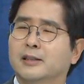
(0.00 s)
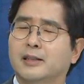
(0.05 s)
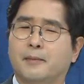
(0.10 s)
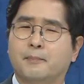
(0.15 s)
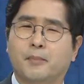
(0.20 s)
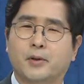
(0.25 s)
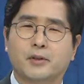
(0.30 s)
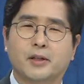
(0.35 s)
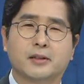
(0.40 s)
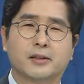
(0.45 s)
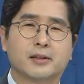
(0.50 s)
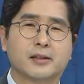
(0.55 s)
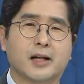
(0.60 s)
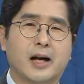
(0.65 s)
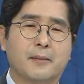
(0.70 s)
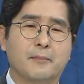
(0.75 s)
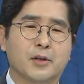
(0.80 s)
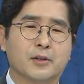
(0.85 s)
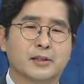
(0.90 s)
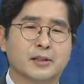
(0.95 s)
3%
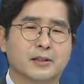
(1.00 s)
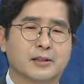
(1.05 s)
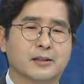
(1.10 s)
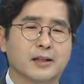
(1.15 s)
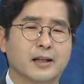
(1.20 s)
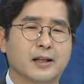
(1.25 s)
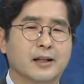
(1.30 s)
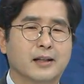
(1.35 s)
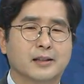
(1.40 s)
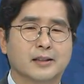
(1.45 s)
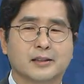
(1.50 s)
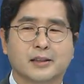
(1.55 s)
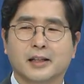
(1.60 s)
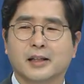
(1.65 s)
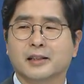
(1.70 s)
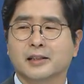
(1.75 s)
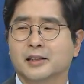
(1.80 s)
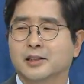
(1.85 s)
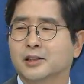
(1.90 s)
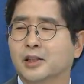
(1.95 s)
가면은
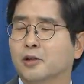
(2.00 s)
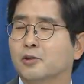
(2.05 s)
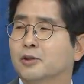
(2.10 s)
이제 이자율